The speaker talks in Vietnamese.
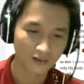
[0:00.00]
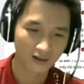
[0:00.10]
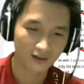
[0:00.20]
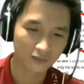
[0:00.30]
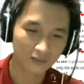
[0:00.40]

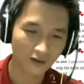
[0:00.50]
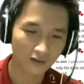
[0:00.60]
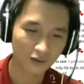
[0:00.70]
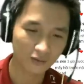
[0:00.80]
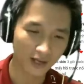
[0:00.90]
lúc
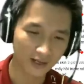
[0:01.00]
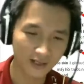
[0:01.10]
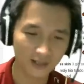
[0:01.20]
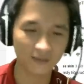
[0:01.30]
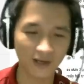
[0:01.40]
đó không để
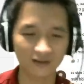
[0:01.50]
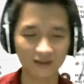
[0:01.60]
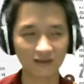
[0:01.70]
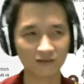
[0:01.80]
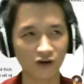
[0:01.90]
ý đi, các bạn
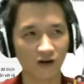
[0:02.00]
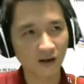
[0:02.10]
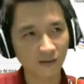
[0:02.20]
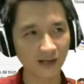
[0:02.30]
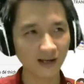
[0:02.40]
cứ cho
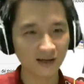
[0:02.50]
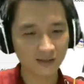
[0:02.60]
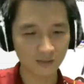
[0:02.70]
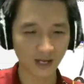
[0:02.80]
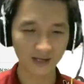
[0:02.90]
là đấy là
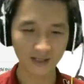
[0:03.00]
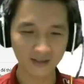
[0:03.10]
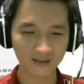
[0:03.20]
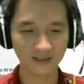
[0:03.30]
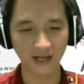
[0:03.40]
không để ý đi,
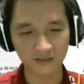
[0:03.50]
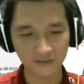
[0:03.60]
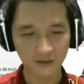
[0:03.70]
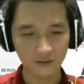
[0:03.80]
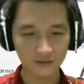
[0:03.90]
đơn giản như
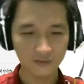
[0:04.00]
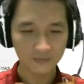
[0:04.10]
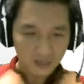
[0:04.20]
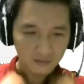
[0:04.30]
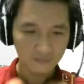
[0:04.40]
vậy thôi.
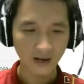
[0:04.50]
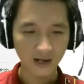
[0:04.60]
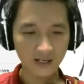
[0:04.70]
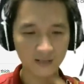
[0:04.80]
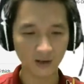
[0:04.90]

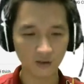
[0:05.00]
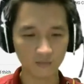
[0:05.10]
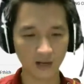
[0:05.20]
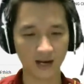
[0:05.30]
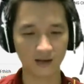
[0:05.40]
Và khi mà
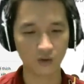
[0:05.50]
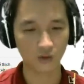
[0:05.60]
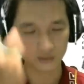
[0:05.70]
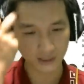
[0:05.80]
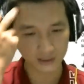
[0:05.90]
lúc mà Hà
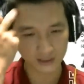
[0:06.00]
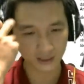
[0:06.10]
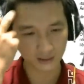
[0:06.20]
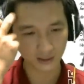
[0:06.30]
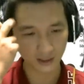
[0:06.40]
Đồ giết
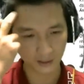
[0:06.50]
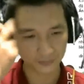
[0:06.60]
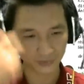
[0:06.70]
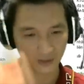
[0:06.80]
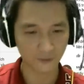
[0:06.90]
chết
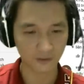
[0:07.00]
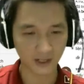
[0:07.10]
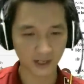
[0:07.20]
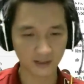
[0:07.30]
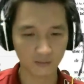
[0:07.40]
Phong
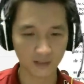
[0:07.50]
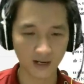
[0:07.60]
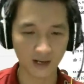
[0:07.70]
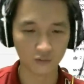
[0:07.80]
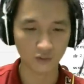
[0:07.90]
Khê thì lúc đấy
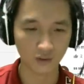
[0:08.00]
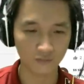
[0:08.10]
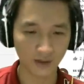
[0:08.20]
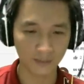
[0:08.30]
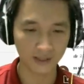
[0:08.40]
là tôi
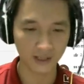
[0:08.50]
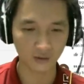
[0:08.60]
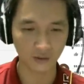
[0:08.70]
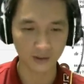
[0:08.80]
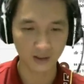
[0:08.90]
không vừa mới đi
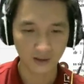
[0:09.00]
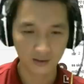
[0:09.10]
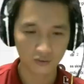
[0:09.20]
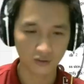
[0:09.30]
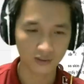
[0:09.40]
rồi,
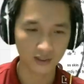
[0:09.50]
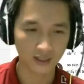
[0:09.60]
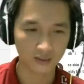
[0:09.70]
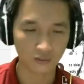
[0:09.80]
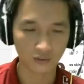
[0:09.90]
có nghĩa
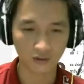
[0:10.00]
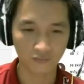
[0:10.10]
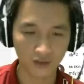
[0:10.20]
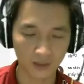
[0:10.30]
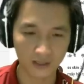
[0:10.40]
là tôi
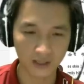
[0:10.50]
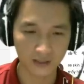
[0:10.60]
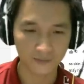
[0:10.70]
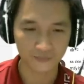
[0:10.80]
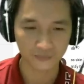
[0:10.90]
không vừa mới
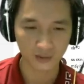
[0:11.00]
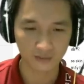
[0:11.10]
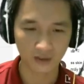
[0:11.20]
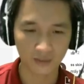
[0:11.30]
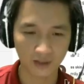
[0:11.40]
đi,
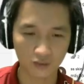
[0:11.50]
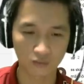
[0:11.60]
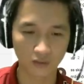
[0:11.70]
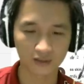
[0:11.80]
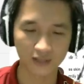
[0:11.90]
vừa mới
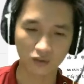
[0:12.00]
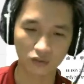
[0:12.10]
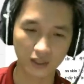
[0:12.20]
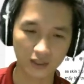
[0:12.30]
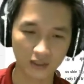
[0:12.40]
cùng sang Ngộ
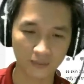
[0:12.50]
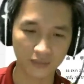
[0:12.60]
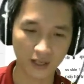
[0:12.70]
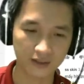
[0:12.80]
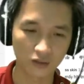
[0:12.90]
Tĩnh đi tìm
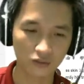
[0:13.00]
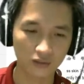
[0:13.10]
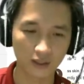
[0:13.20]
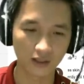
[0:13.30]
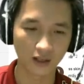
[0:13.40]
Tê Chiếu
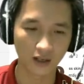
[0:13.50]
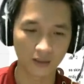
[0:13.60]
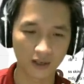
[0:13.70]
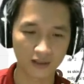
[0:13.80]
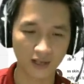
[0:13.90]
thì
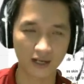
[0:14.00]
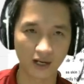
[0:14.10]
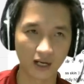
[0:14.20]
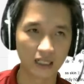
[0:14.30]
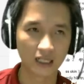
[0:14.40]
bên này
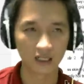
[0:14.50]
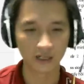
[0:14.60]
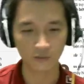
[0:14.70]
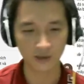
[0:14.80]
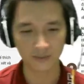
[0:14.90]

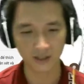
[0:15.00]
Linh Uy